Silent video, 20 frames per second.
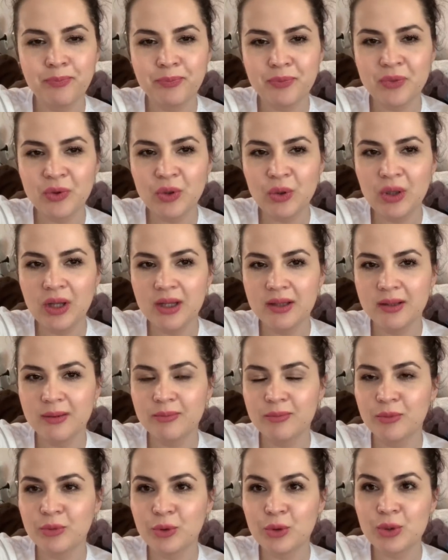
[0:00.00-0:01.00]
Ну ладно,
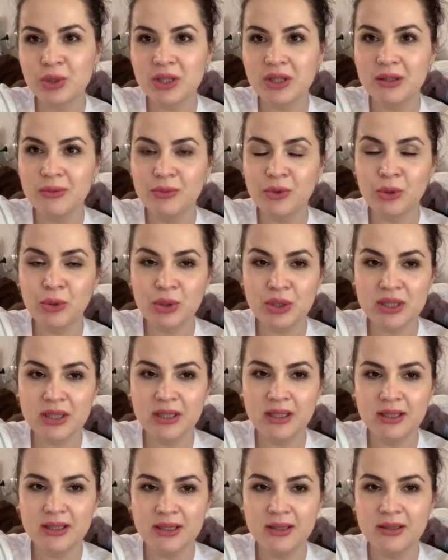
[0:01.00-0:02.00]
буду за ними хоть
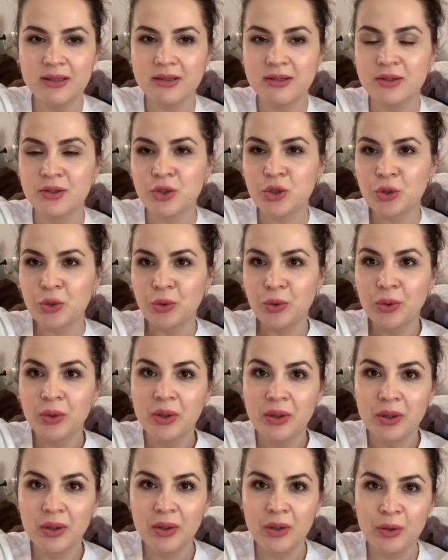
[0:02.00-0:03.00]
следить, если что,
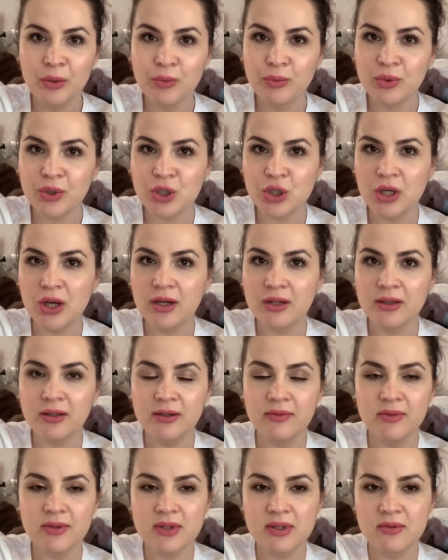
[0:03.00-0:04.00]

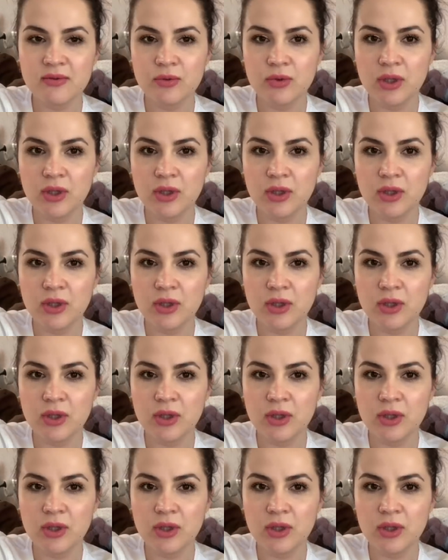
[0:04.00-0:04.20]
пожарных вызову.